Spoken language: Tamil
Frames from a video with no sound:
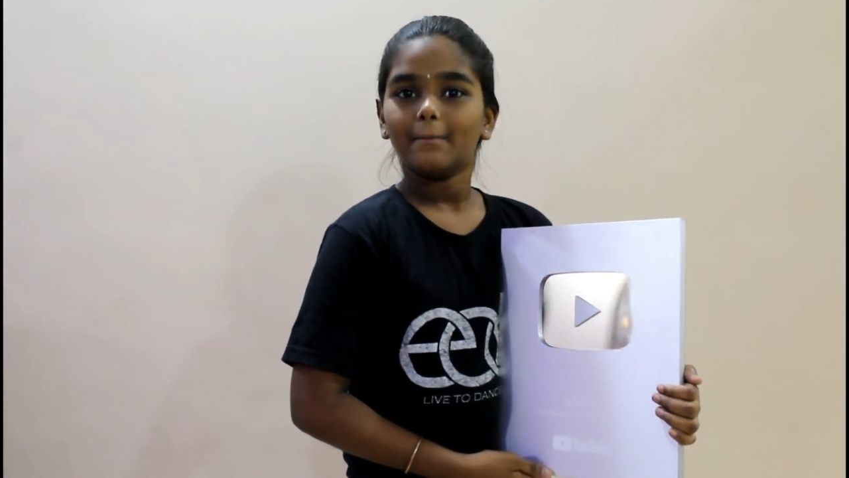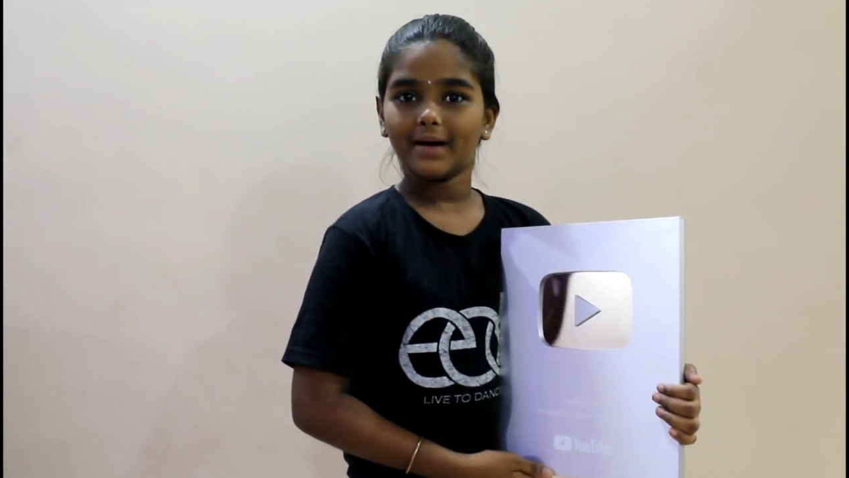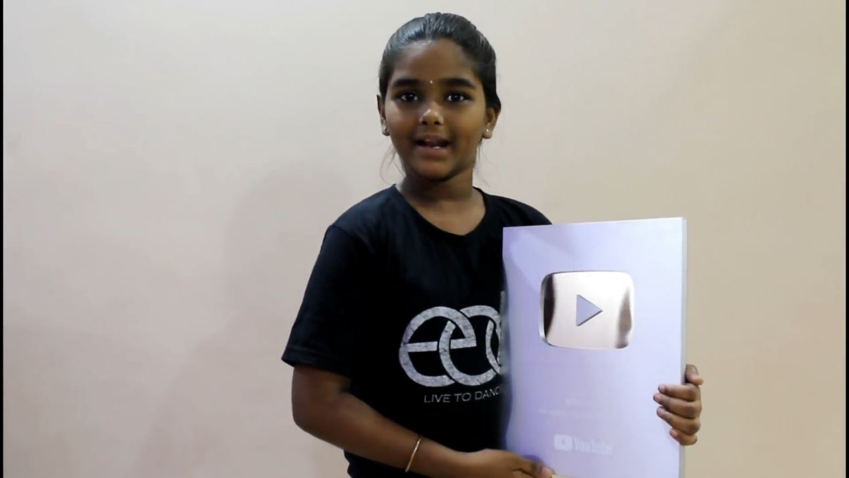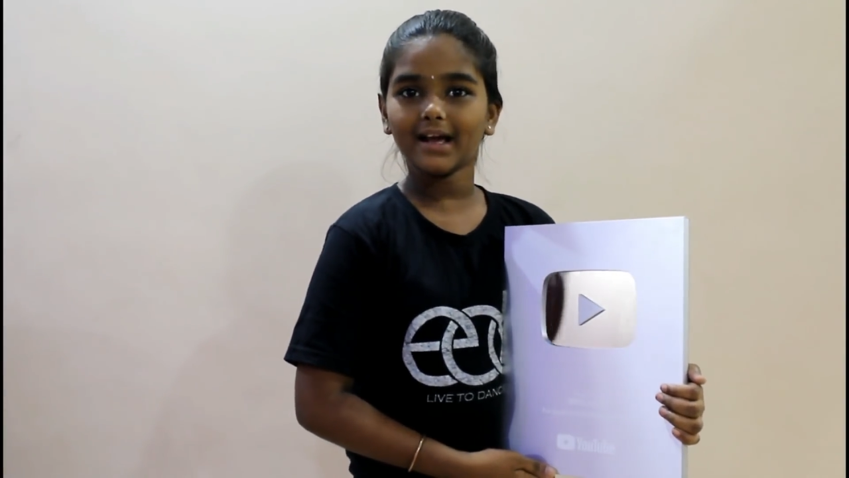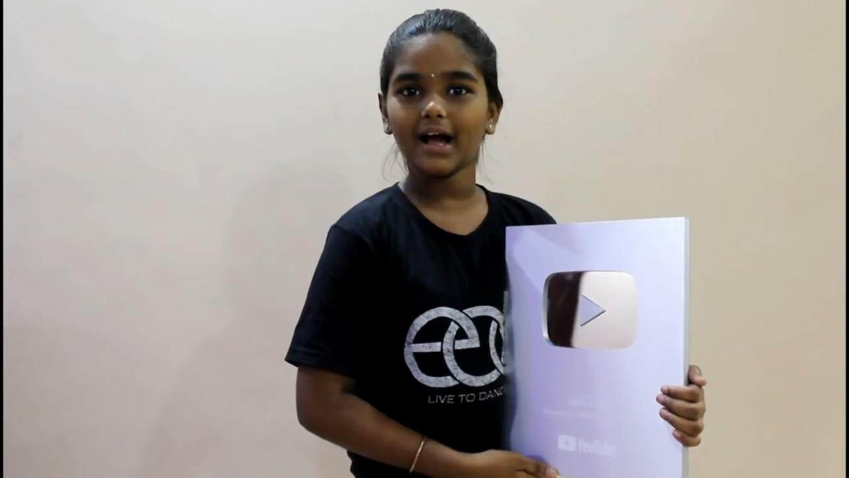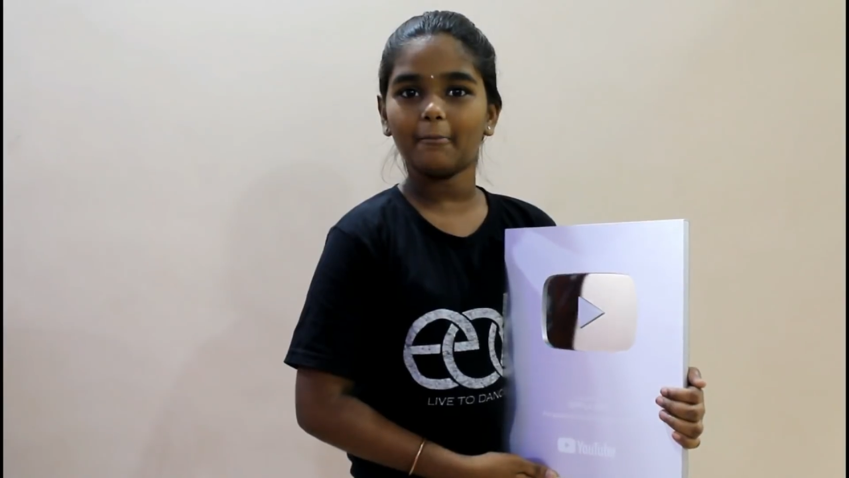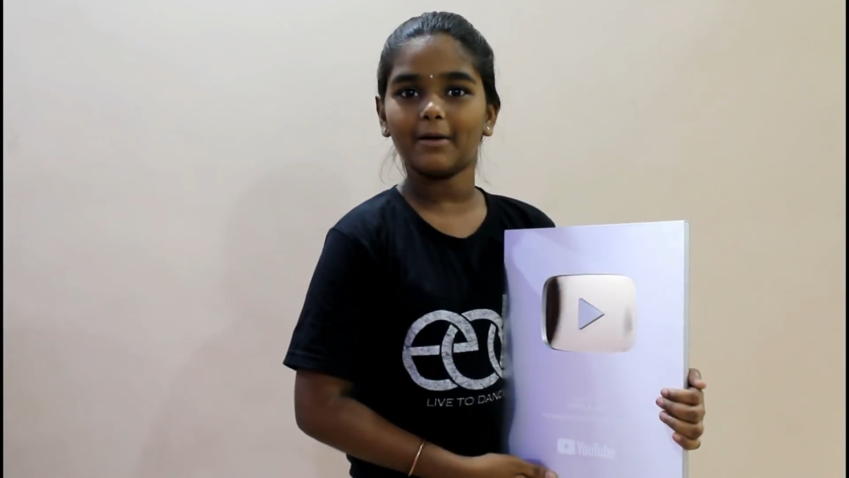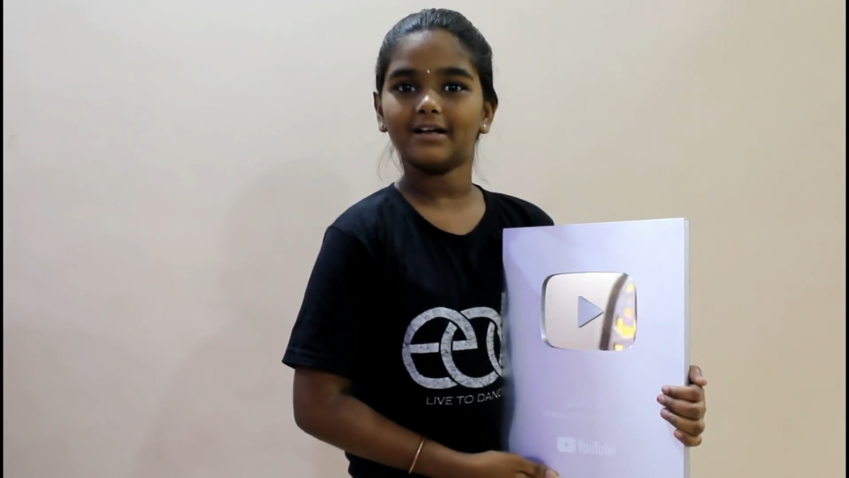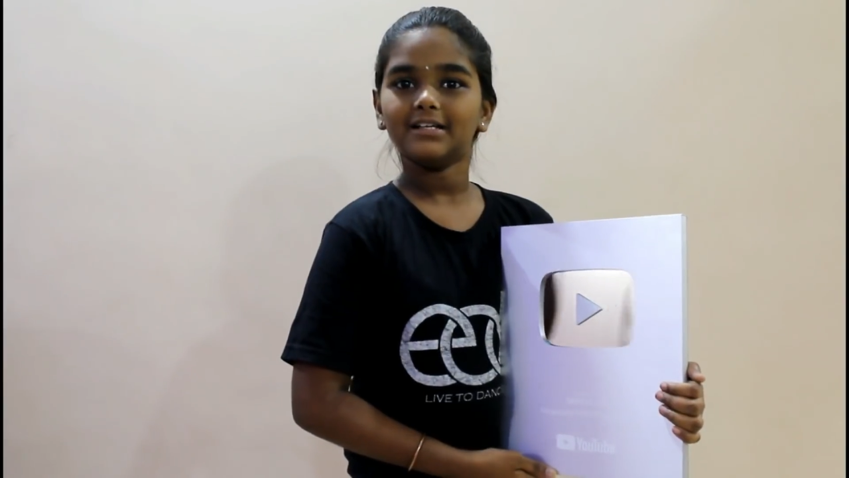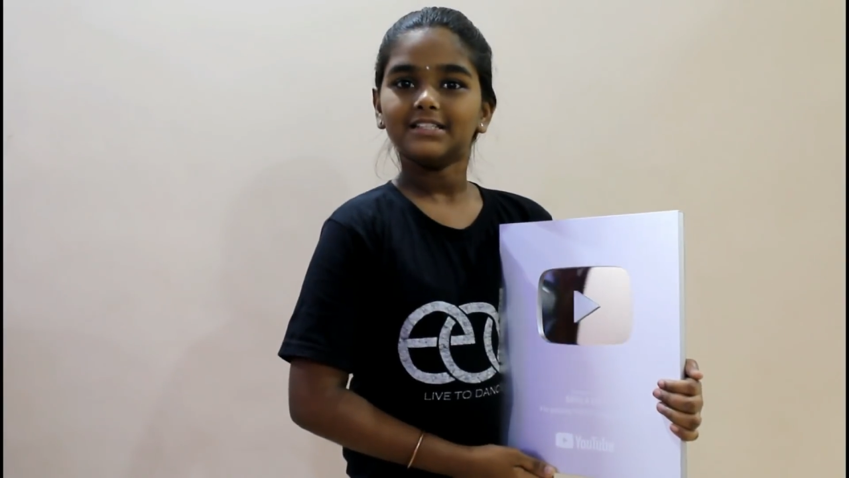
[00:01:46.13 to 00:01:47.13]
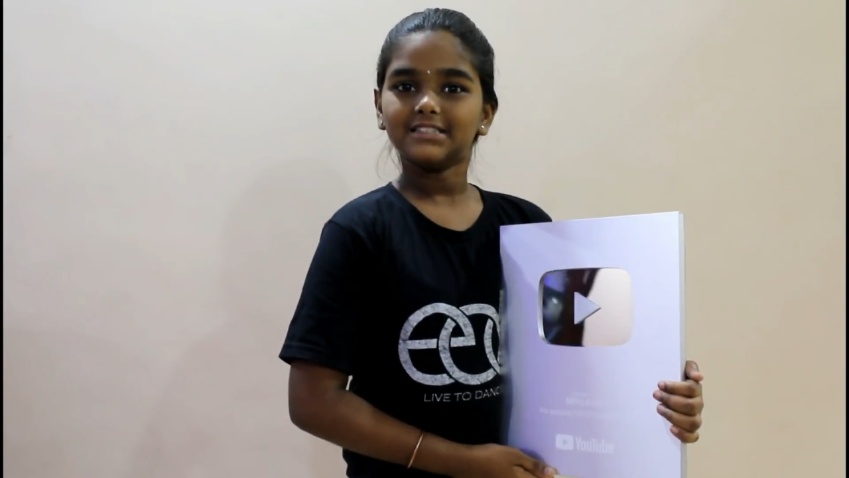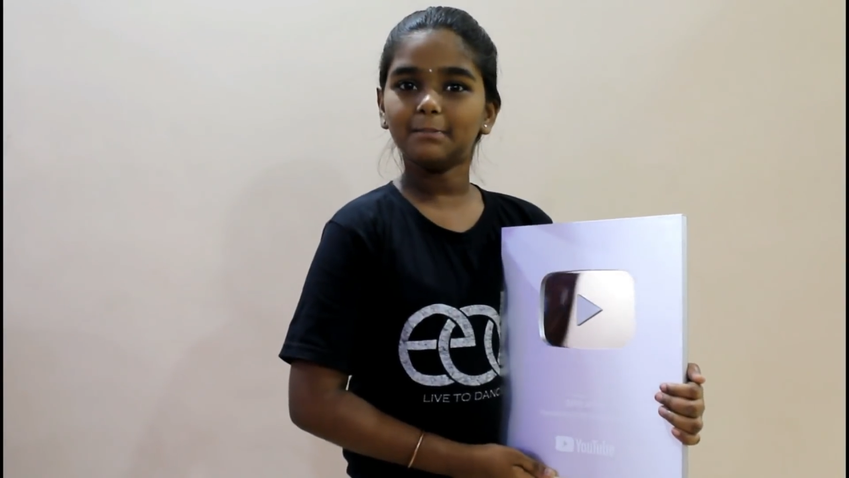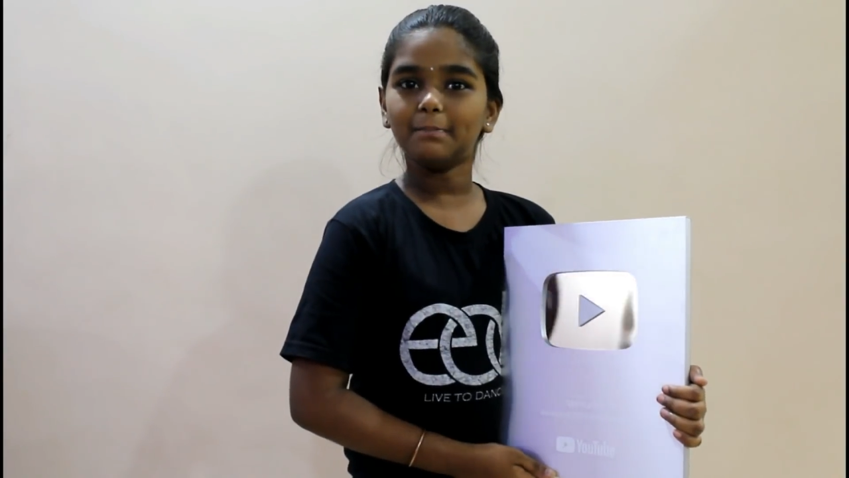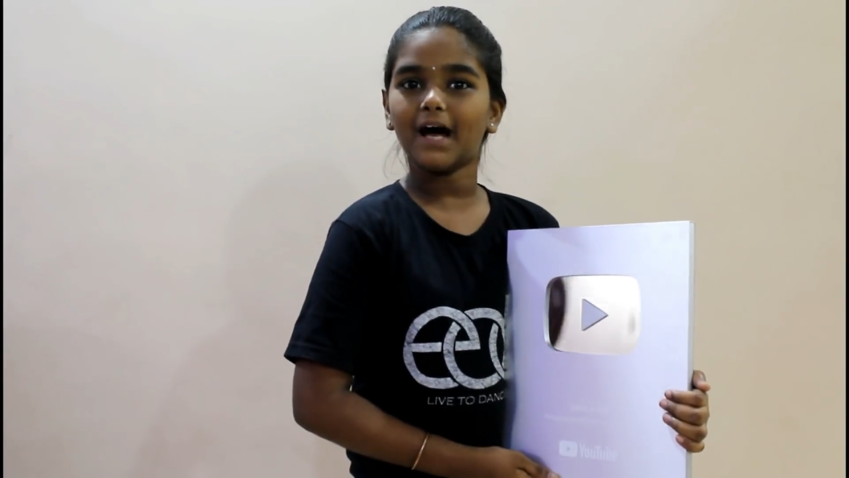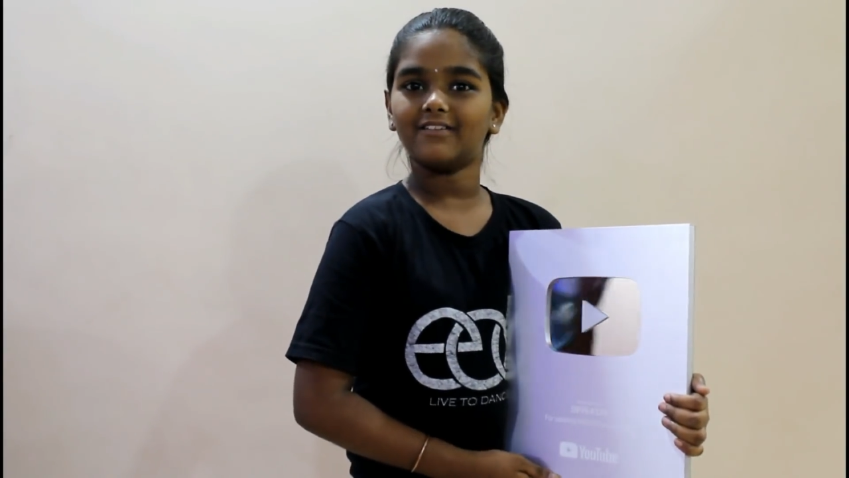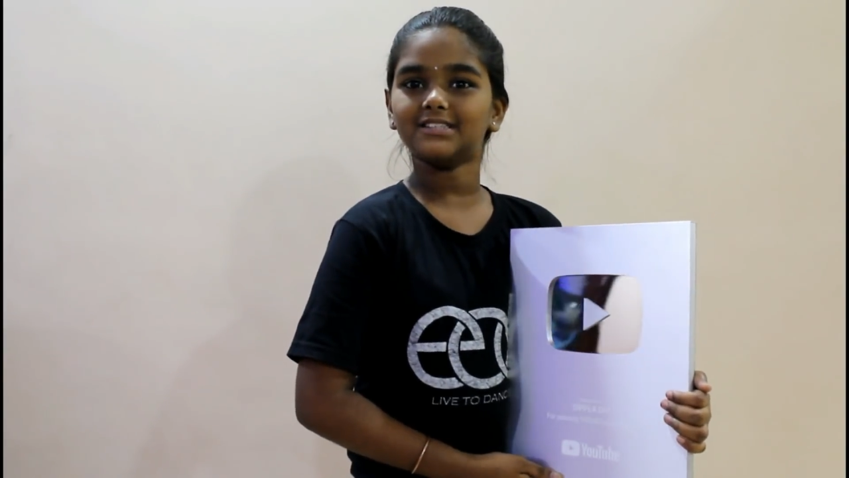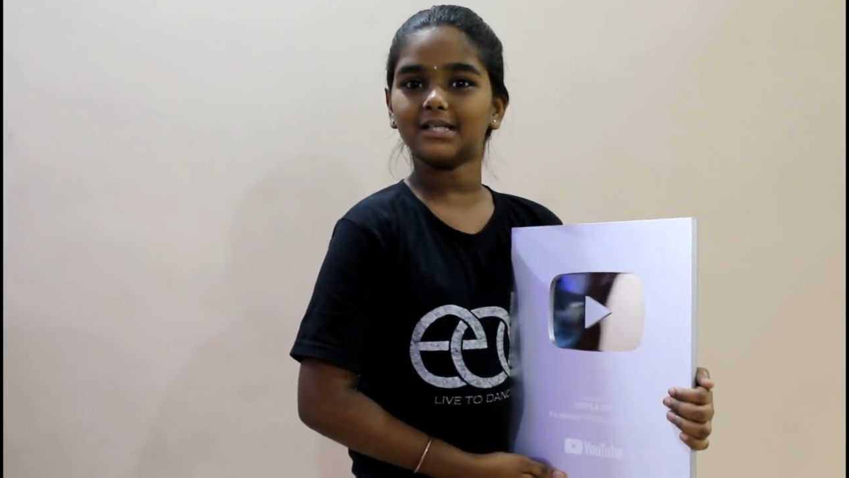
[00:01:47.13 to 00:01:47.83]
மறக்காம சிப்லாவை